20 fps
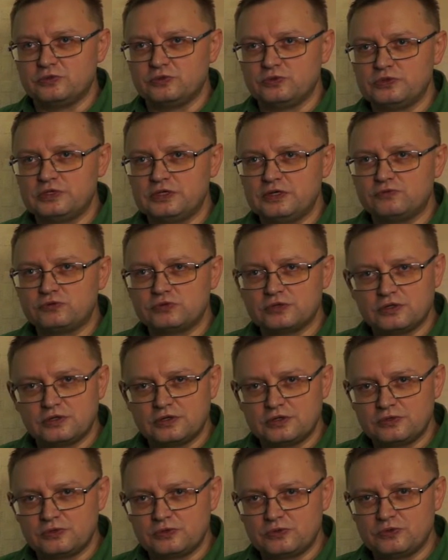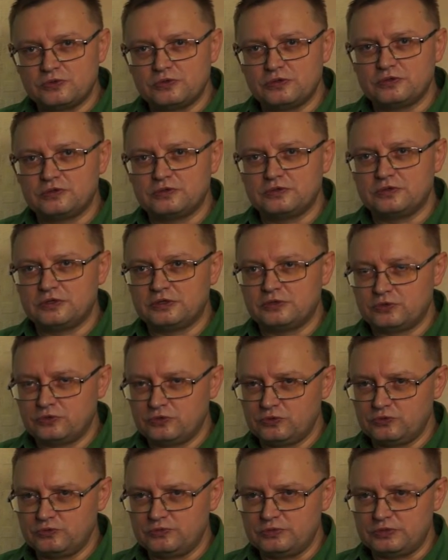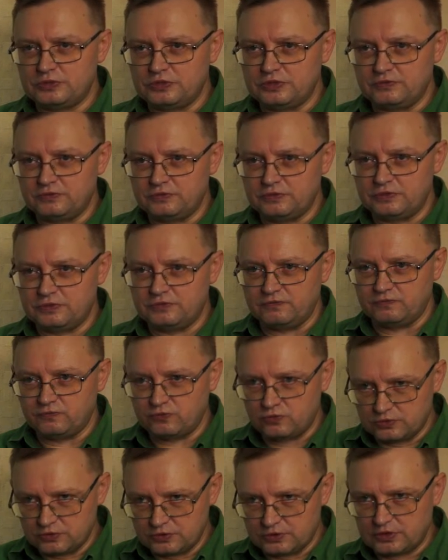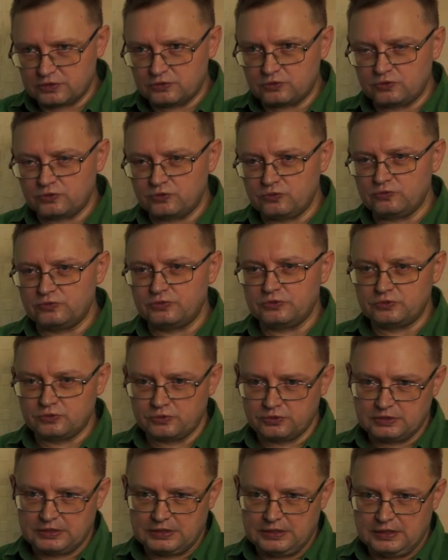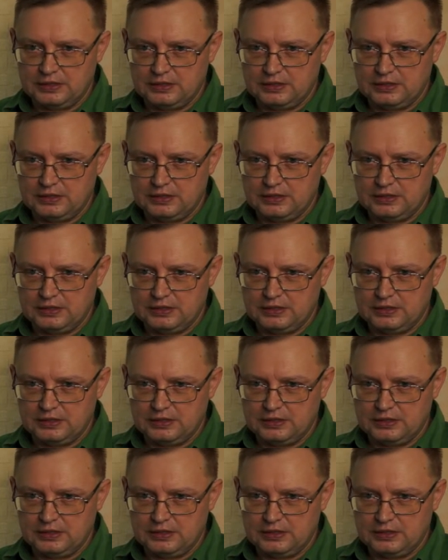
Но девушка, которую, которую любит его и которую любит он,